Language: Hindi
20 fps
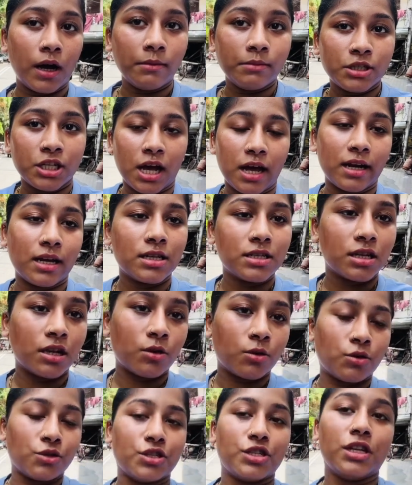हम जा रहे हैं
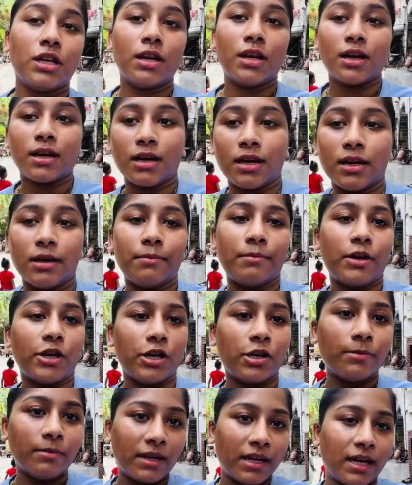सरोजनी नगर मैं
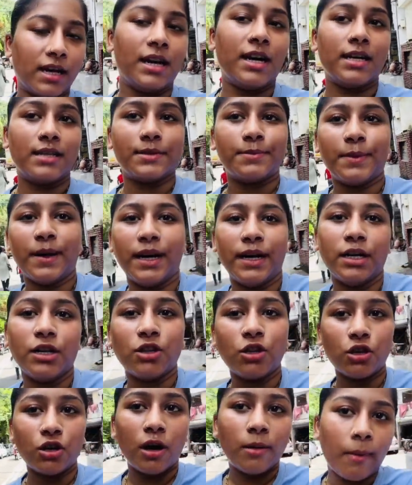और मेरे हस्बैंड
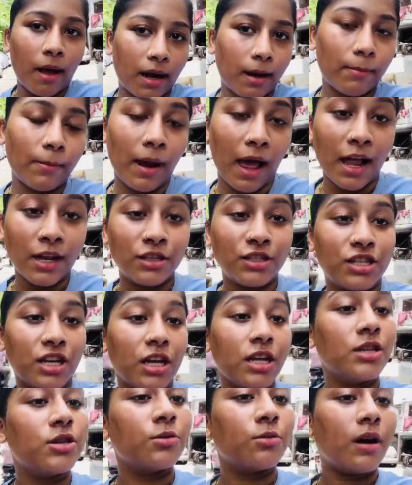तो हमारा प्लान
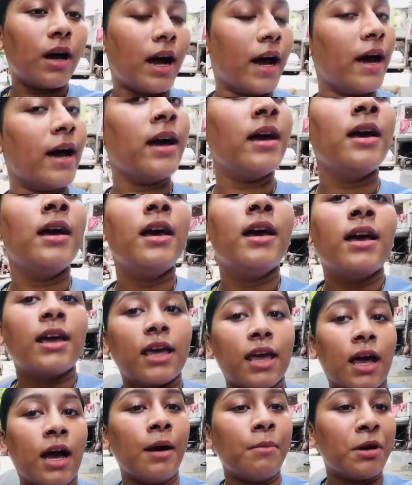चेंज हुआ है
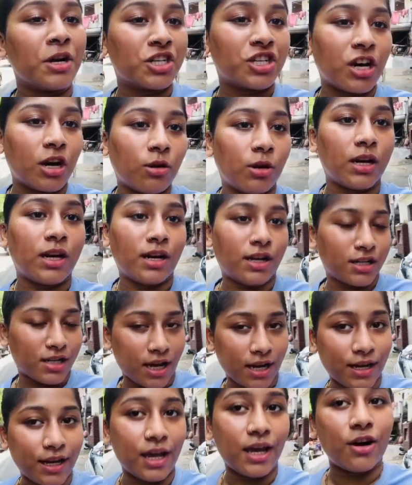कि हम अक्षरा को लेने
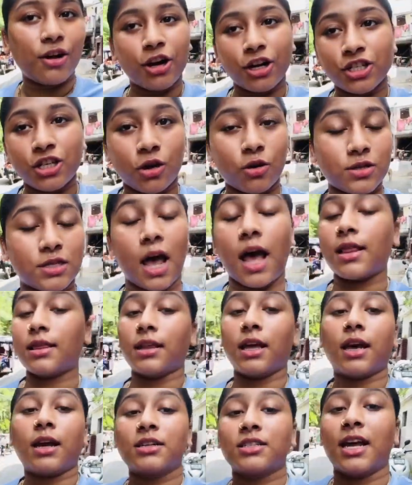जाएंगे और अक्षरा को साथ
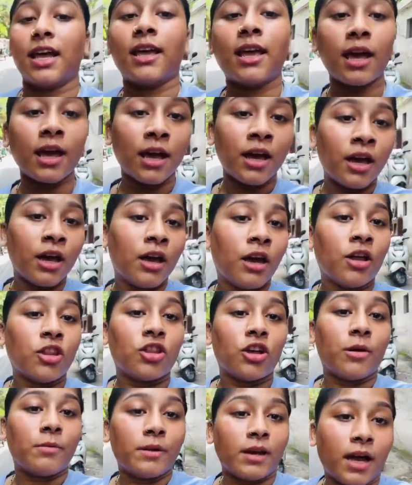लेकर जाएंगे
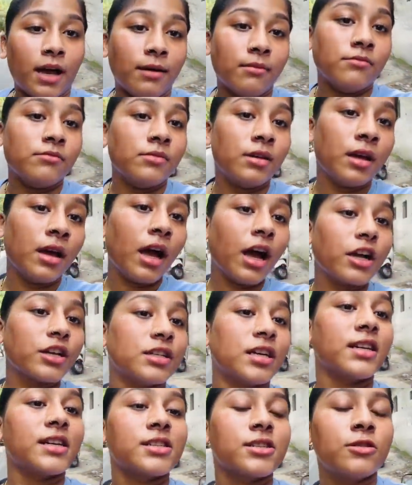तो अभी हम
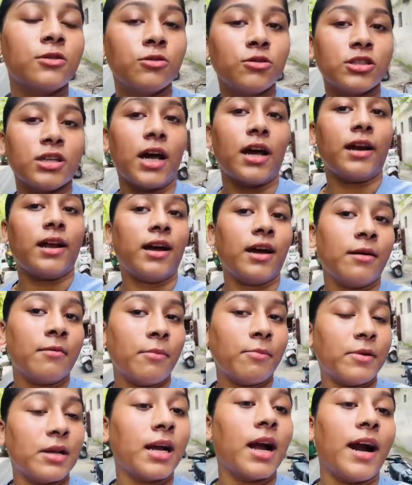अक्षरा के स्कूल जा रहे हैं
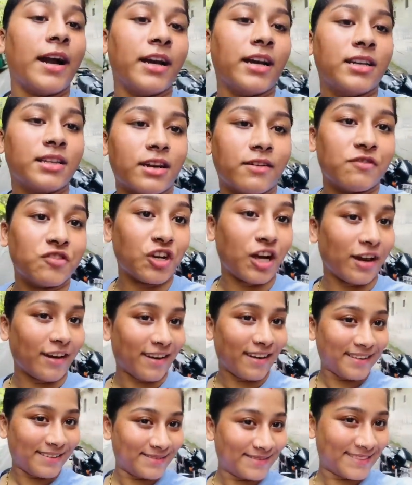हम अपनी गाड़ी की तरफ जा
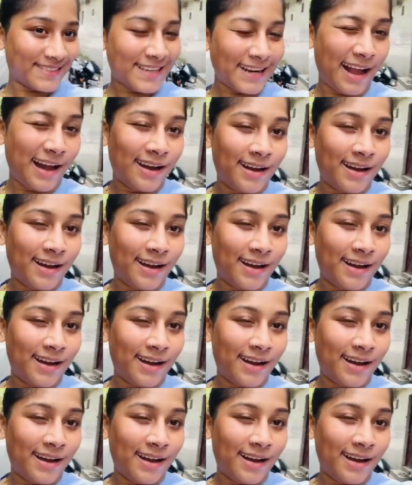रहे